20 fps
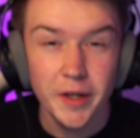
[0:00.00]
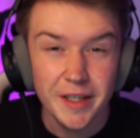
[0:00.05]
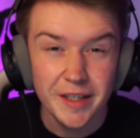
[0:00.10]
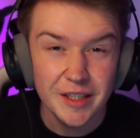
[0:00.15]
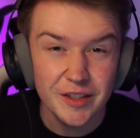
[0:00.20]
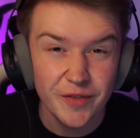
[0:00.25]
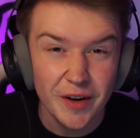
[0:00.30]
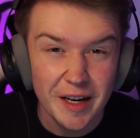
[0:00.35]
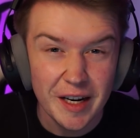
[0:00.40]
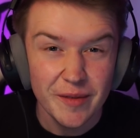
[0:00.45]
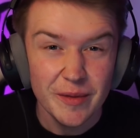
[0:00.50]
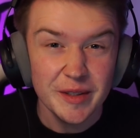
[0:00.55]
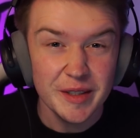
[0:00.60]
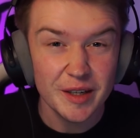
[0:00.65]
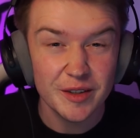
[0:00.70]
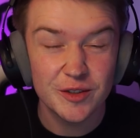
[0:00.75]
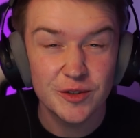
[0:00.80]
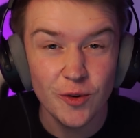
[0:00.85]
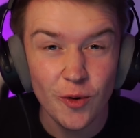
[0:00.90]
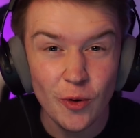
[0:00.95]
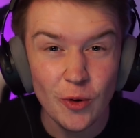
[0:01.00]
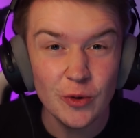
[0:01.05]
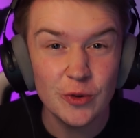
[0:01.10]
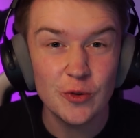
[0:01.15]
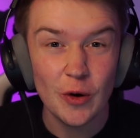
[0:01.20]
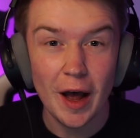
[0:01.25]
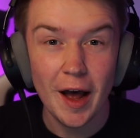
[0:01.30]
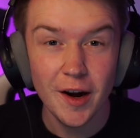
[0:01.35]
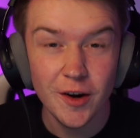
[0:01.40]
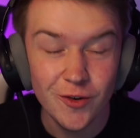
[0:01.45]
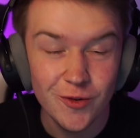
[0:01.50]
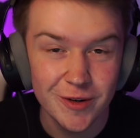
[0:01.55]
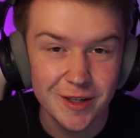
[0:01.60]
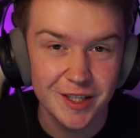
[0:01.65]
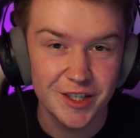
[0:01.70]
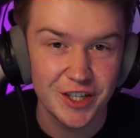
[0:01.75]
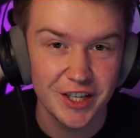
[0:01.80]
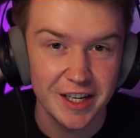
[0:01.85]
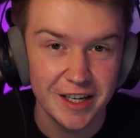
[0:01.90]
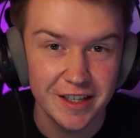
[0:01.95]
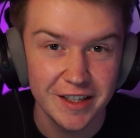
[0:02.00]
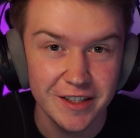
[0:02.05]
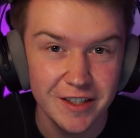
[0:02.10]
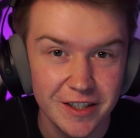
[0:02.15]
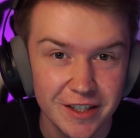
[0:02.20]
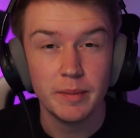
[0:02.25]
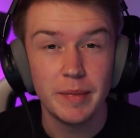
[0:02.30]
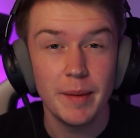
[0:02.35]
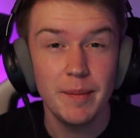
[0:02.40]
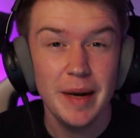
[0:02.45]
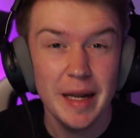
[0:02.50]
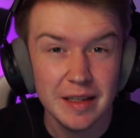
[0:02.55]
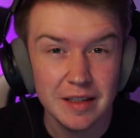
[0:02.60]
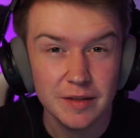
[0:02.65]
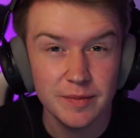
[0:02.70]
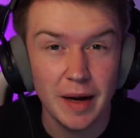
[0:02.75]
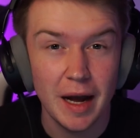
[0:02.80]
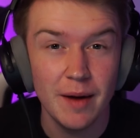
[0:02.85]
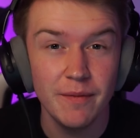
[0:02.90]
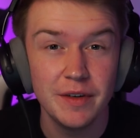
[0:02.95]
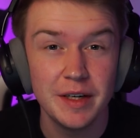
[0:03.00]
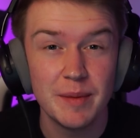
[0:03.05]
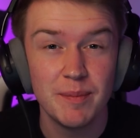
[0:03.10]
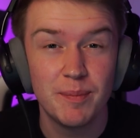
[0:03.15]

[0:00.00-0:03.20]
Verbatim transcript: geht's weiter mit der Solo zur Unreal Challenge. Beim letzten Mal haben wir den